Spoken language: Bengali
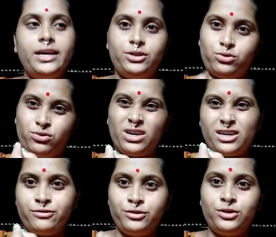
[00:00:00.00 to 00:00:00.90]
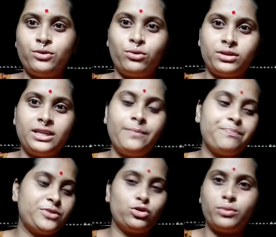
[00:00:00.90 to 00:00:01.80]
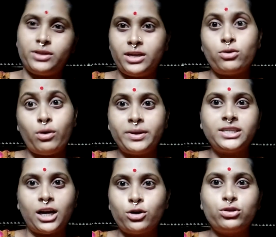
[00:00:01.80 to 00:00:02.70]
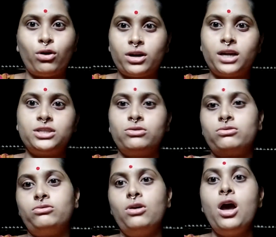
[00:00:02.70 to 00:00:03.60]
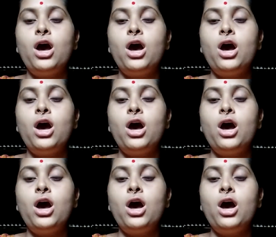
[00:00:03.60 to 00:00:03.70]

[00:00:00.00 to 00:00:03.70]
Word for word: এই ছোট্ট একটা ভিডিও করতে যে তোমাদেরকেও আমার জানানো দরকার যেহেতু